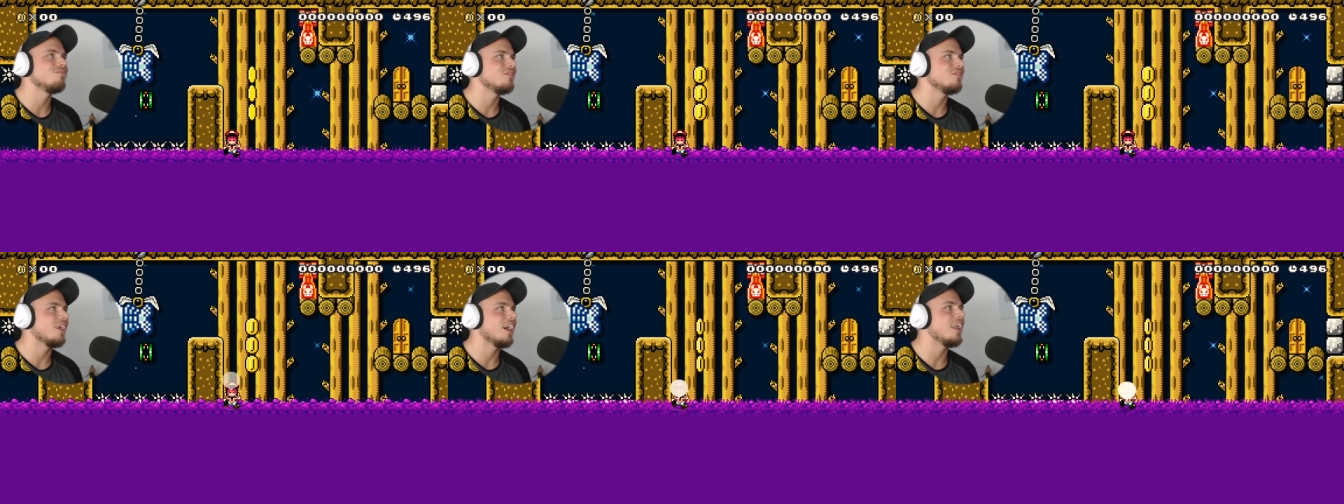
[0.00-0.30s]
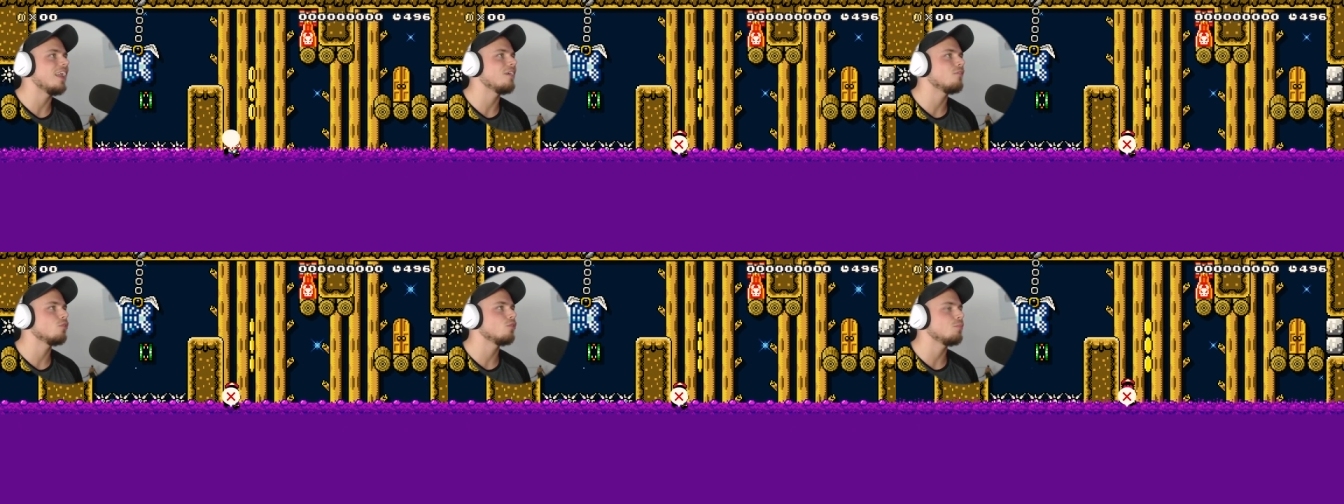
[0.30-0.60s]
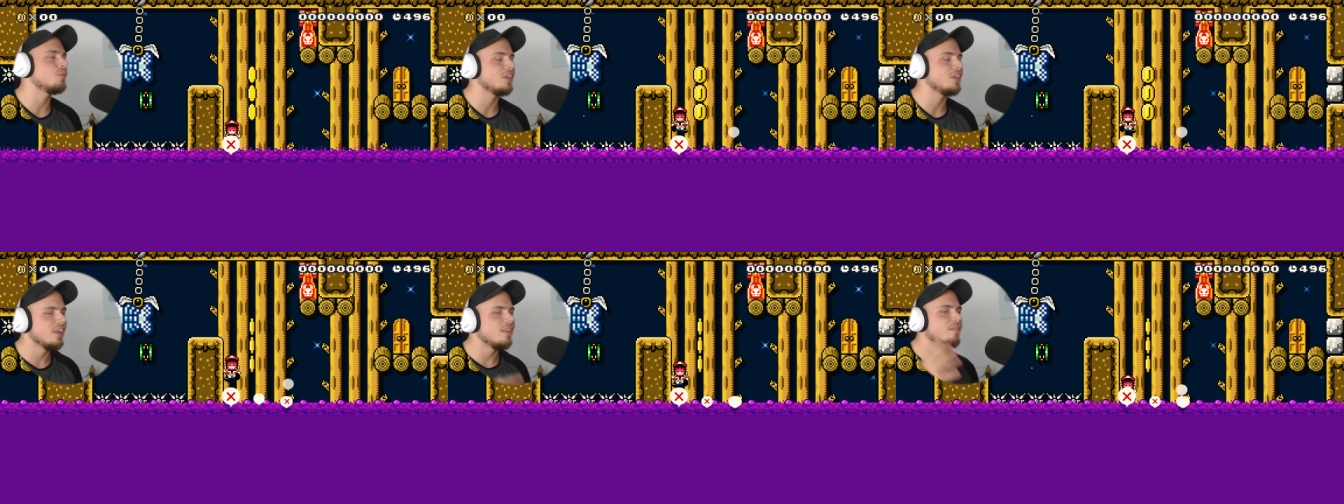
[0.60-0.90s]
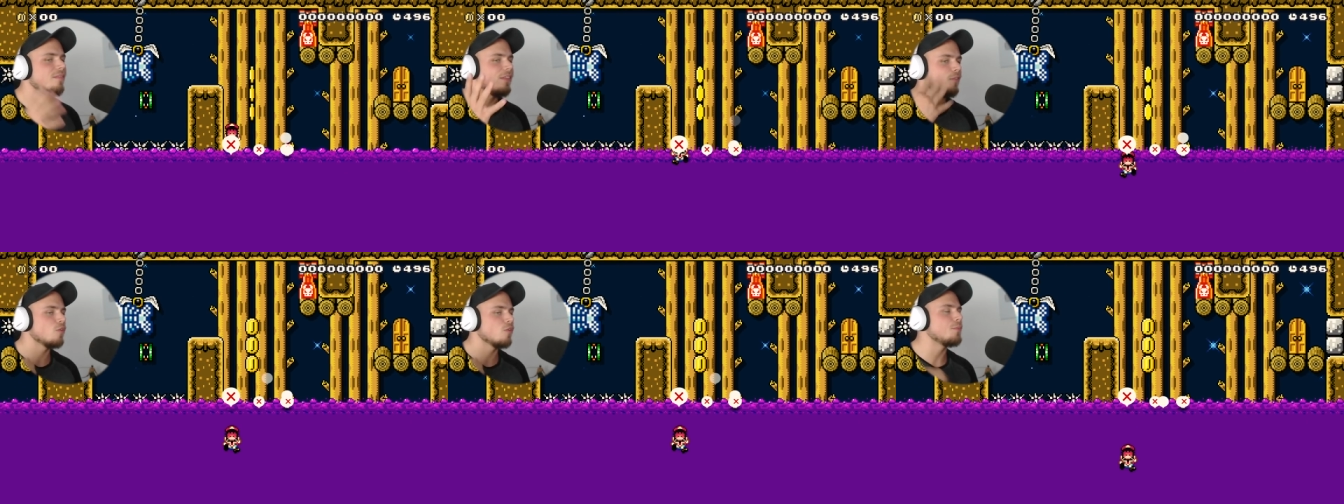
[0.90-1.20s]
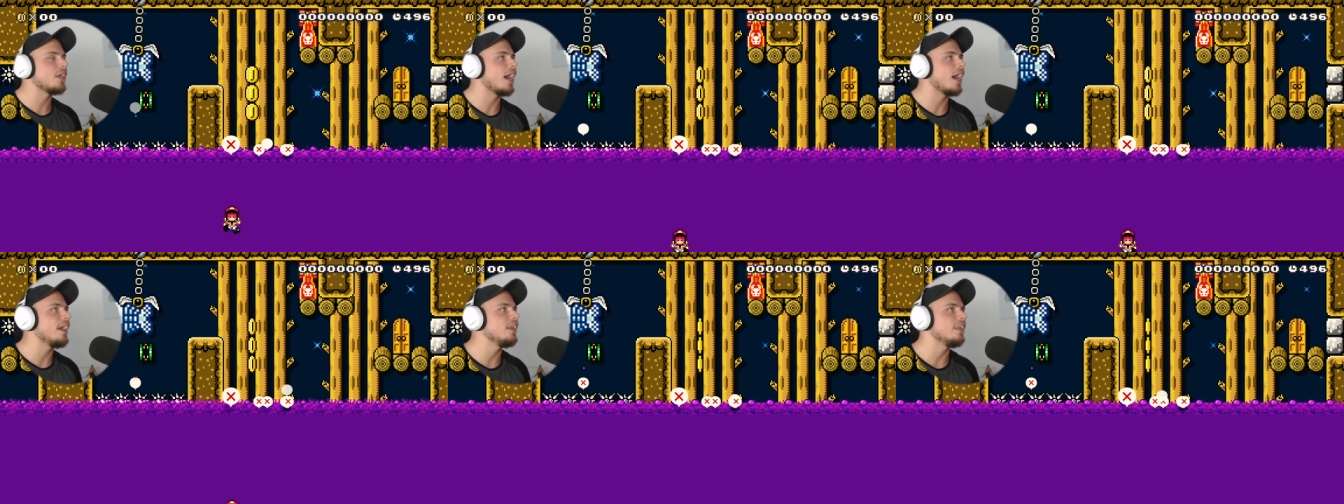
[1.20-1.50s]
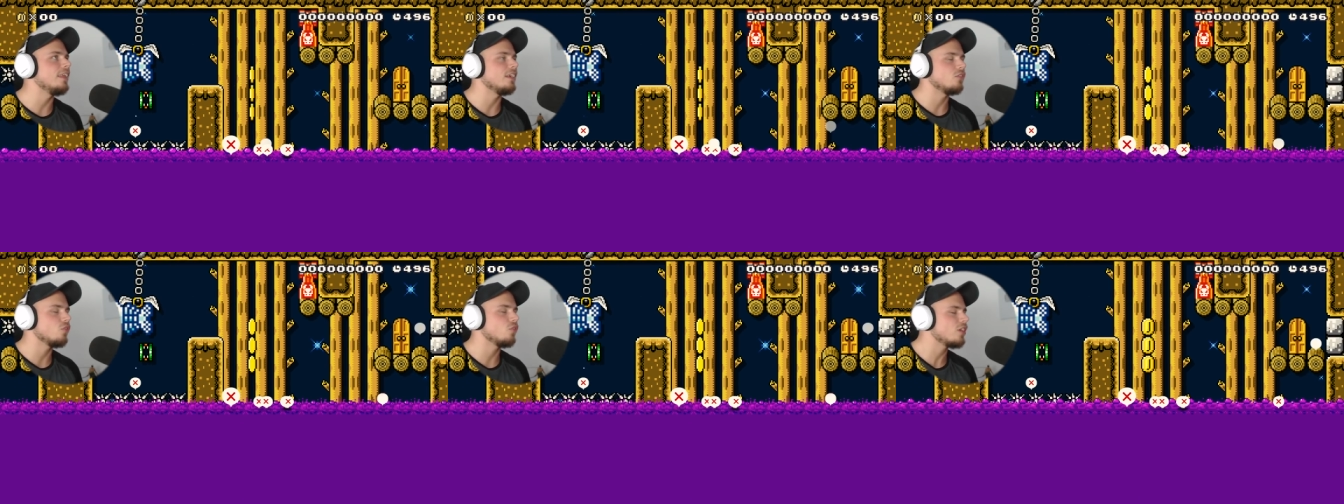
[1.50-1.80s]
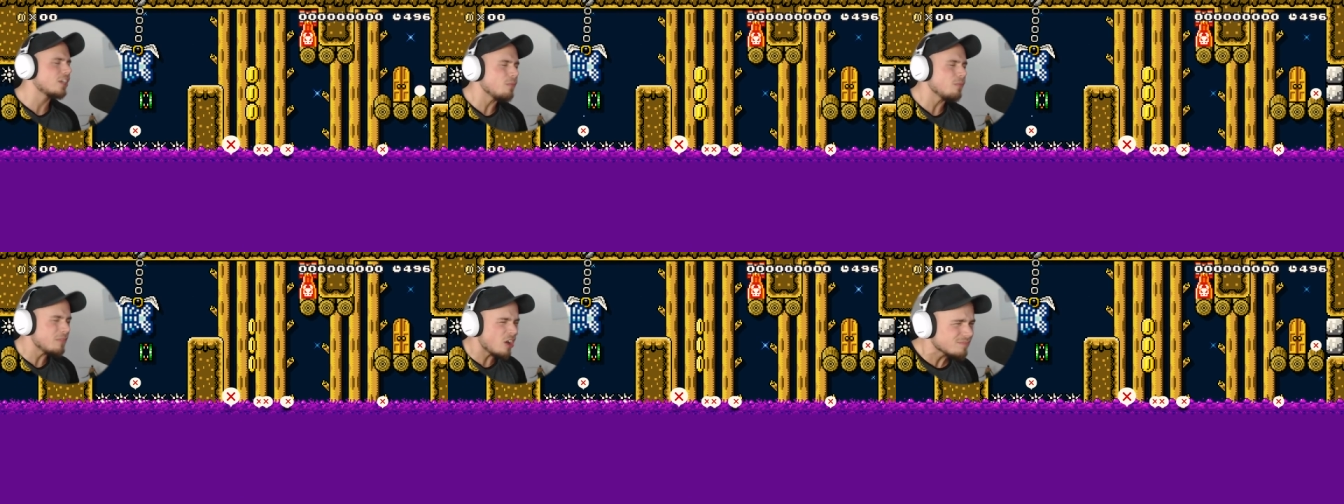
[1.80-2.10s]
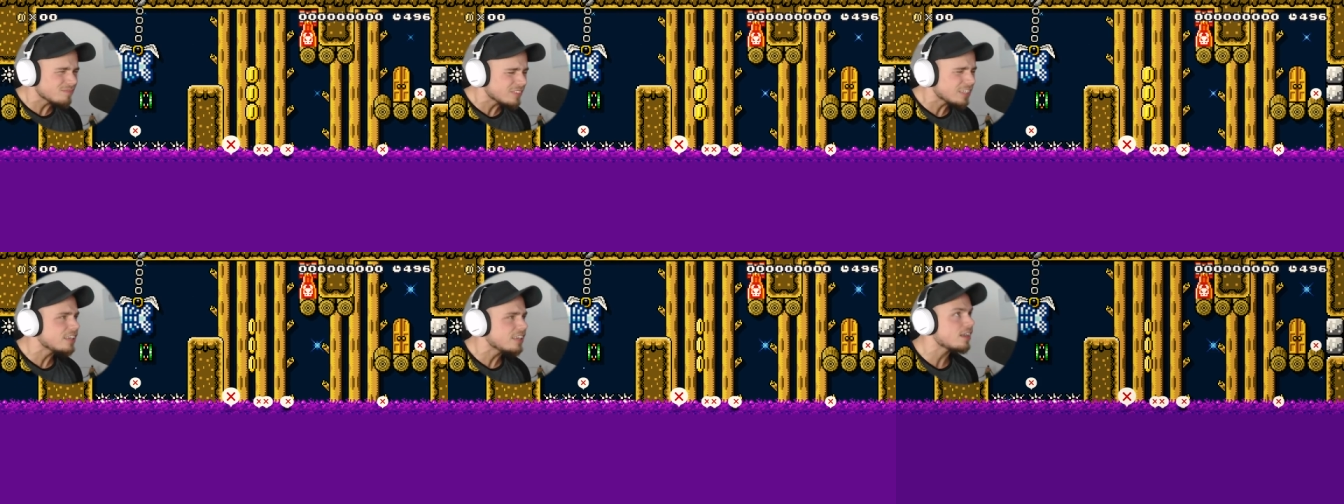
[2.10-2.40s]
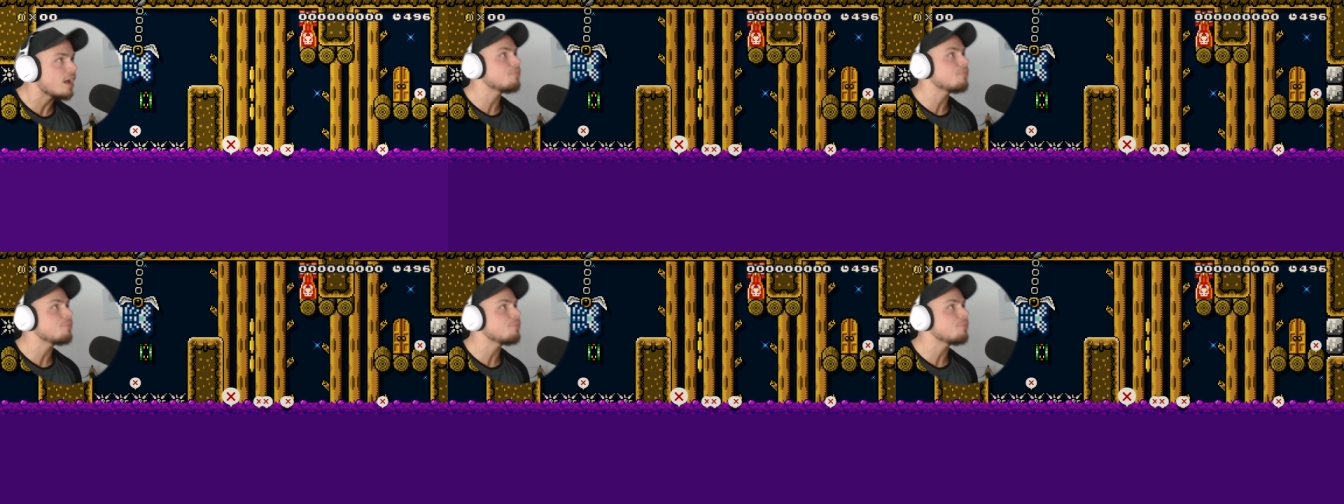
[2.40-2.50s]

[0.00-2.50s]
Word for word: ja, der wollte mich hier, der wollte mich reinlegen. So, komm Leute, ich hab's